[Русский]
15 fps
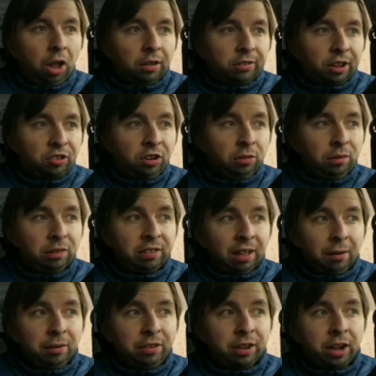Зачем вы
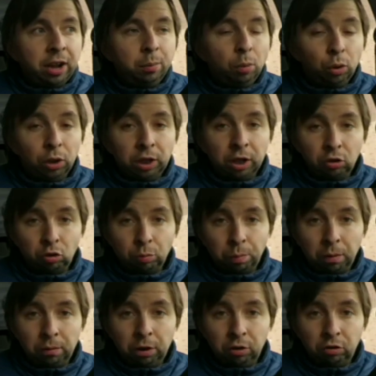ставите клеймо на нашу
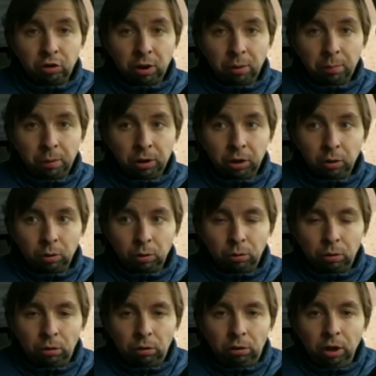управляющую компанию? Я говорю,
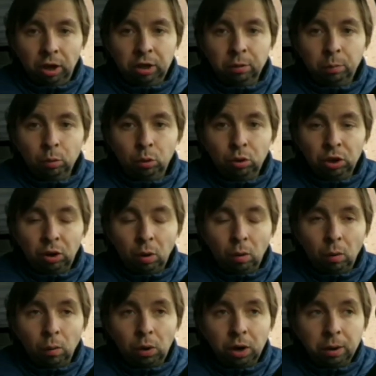я не буду
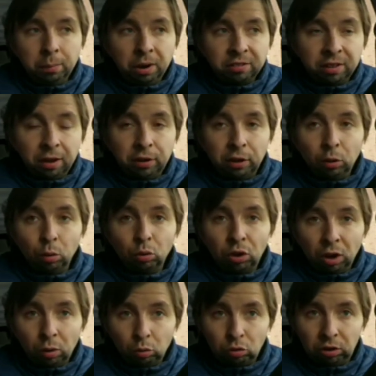никакого клейма оставить, оно и
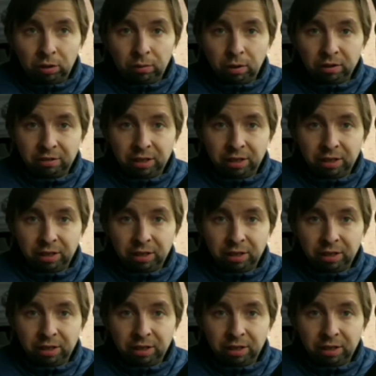так уже на вас